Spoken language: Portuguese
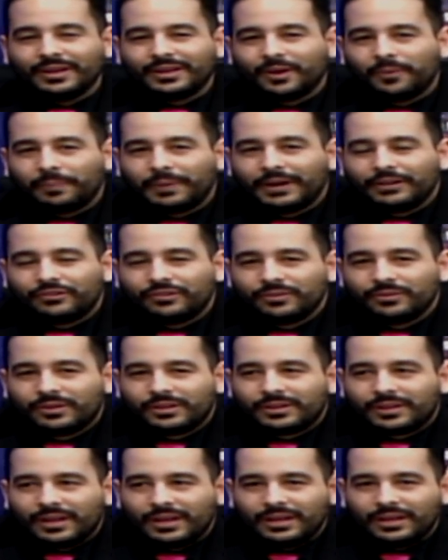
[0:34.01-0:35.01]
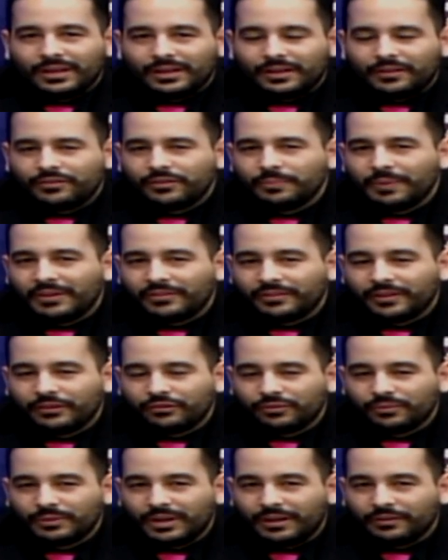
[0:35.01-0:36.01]
que é um partido que tem crescido
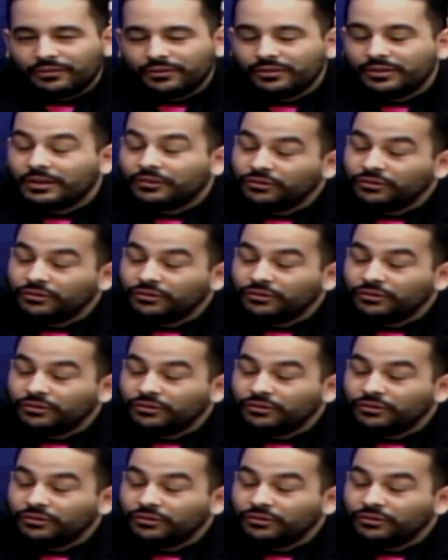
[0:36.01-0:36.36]
bastante no Brasil